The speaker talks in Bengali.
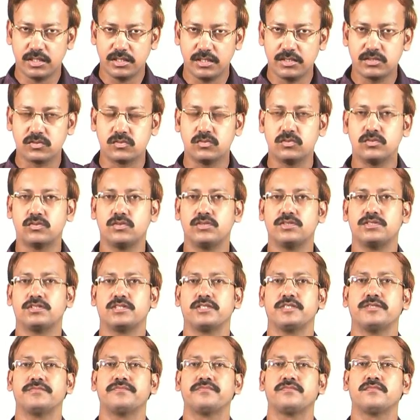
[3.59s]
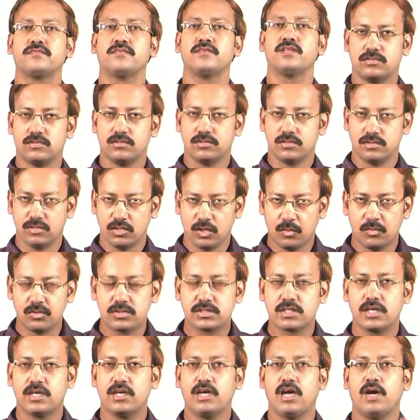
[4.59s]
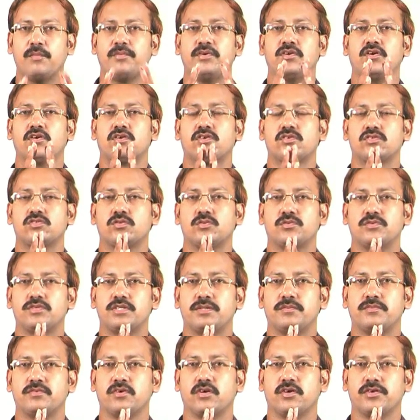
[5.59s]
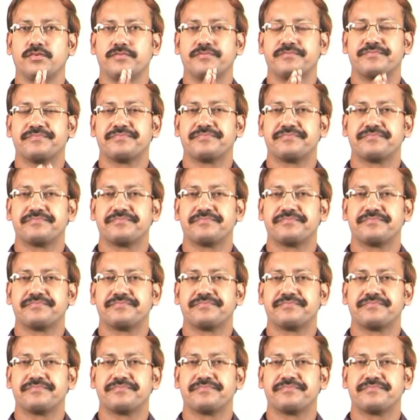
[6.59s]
জানিয়ে শুরু করছি নমস্কার আমি ডক্টর শুভদীপ কর